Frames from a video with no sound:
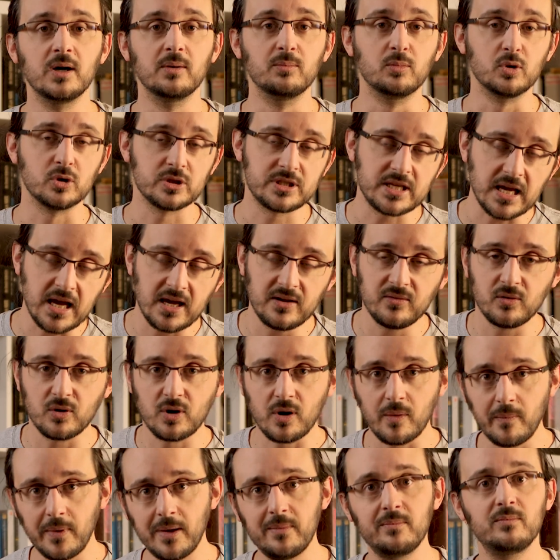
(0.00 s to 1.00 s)
Bon ça, ils vont
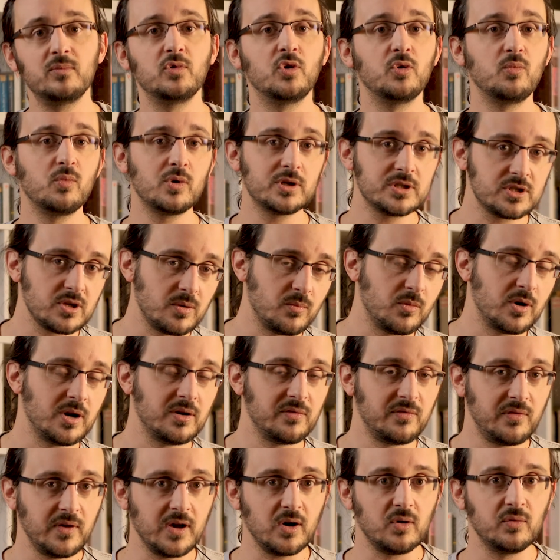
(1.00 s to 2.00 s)
quand même de moins en moins le
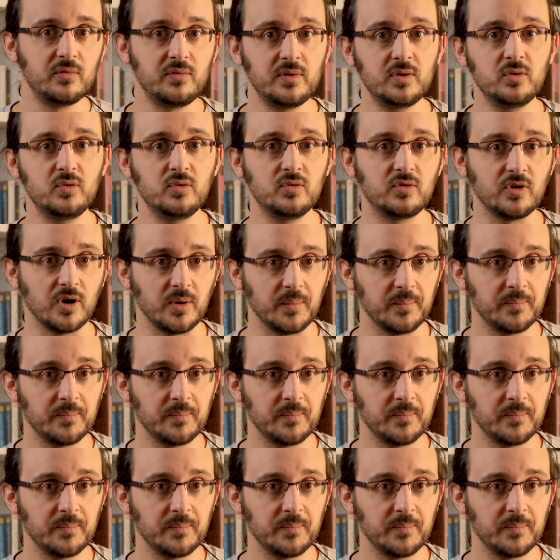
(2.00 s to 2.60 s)
faire au fil du temps.